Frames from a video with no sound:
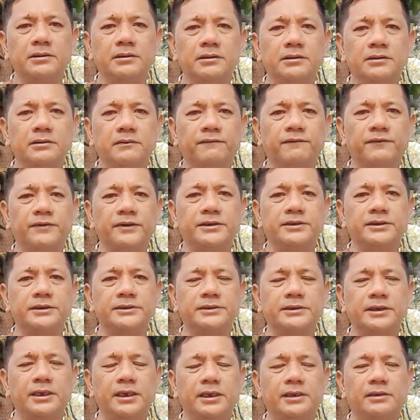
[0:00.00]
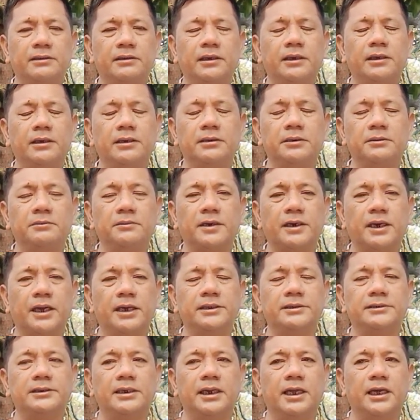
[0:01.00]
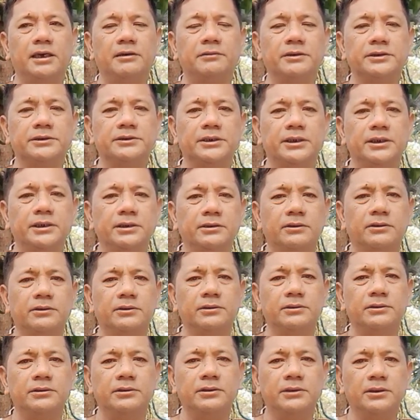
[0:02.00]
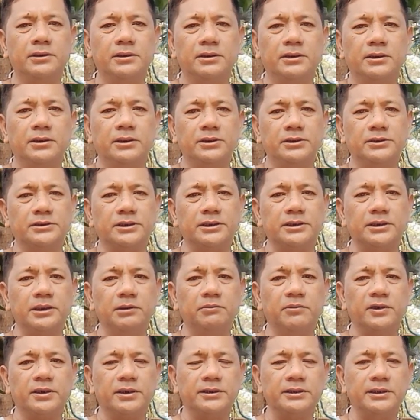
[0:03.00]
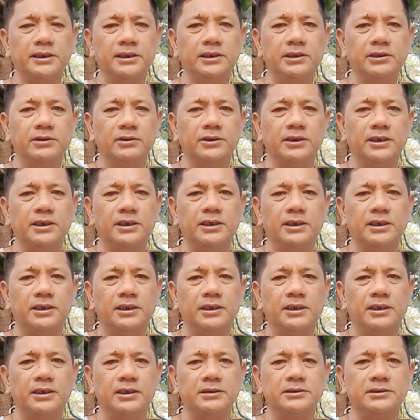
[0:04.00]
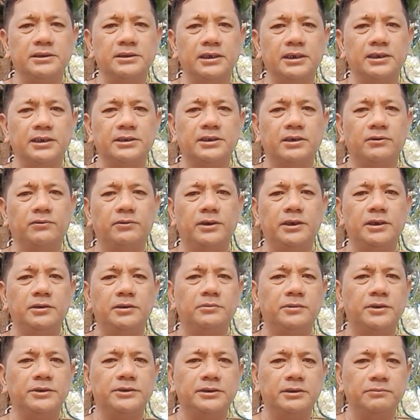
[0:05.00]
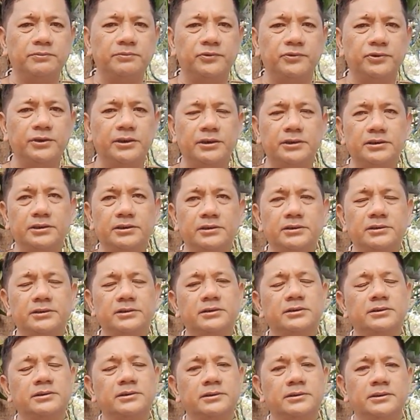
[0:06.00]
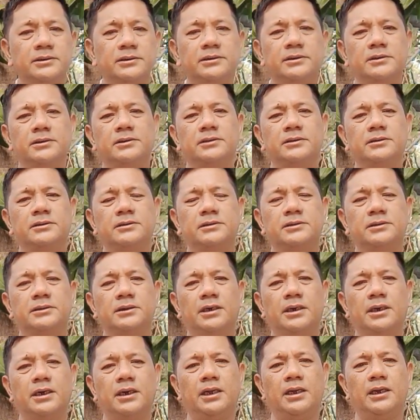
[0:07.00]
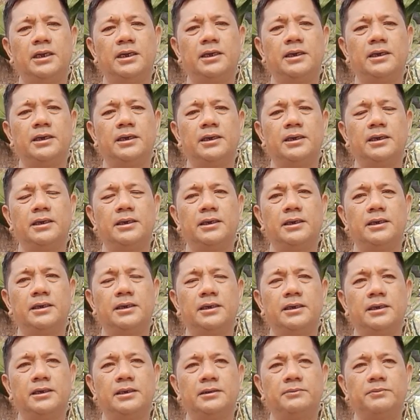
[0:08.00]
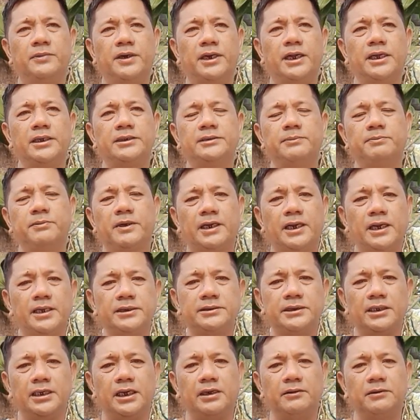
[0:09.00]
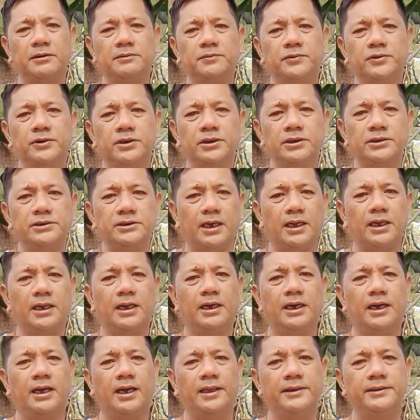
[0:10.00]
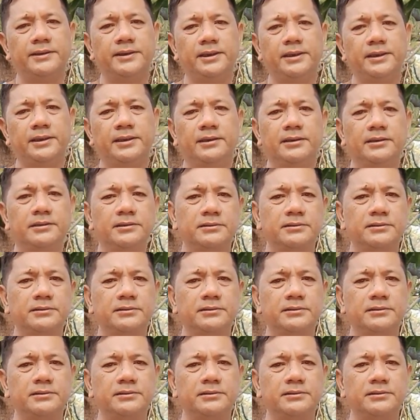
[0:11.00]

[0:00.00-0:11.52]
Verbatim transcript: si Princess Kate. Ah, maraming salamat sa inyo. Yung sa Team Martillo na sila The Worm, andyan po yan. Ala, maraming maraming salamat po sa kala Andy